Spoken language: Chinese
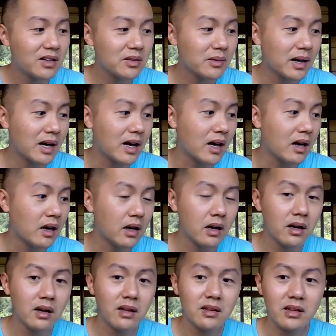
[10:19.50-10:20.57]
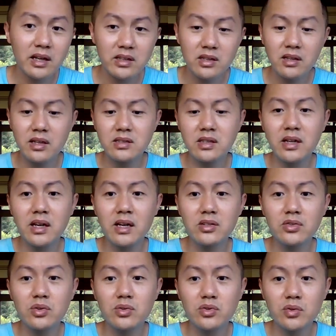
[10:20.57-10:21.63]
是吧？那那这样
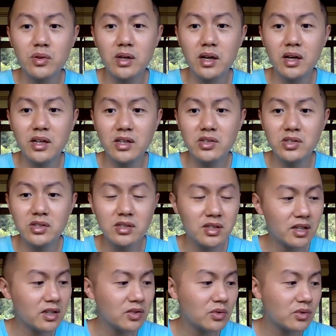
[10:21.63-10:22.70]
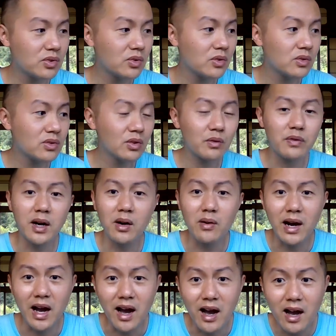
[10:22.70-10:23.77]
就就可以直接就就就罚
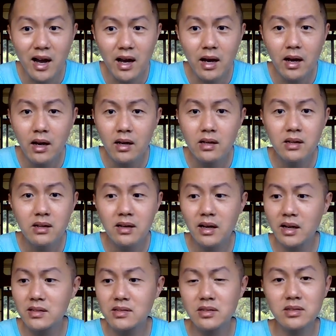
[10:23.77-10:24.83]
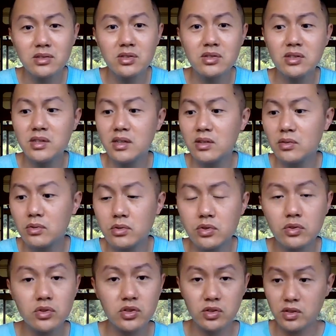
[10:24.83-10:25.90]
款啊！啊，这直接就
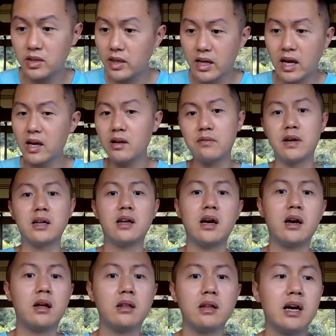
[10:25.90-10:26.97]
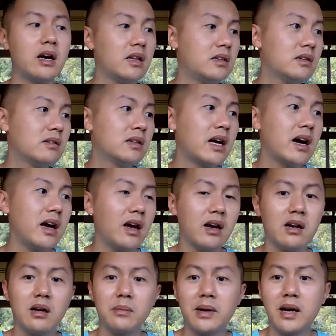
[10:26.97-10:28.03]
就直接开个罚单，那就太
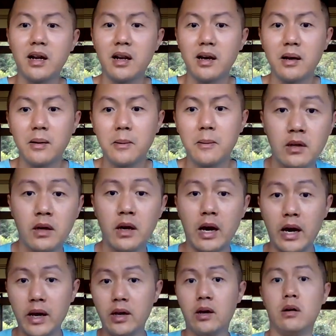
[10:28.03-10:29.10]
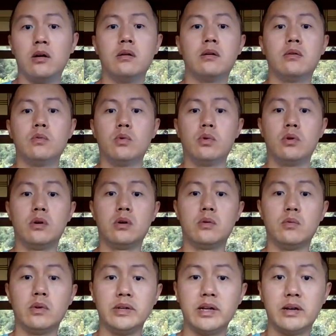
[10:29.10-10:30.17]
可怕了。还有，我
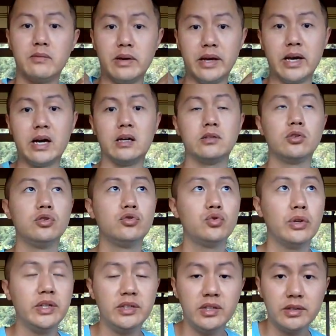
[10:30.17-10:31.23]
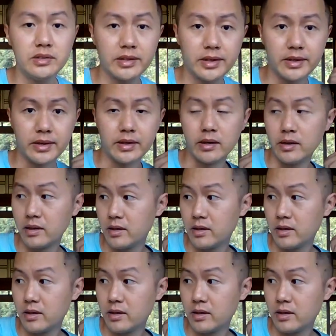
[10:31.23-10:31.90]
我认为啊，最最近这个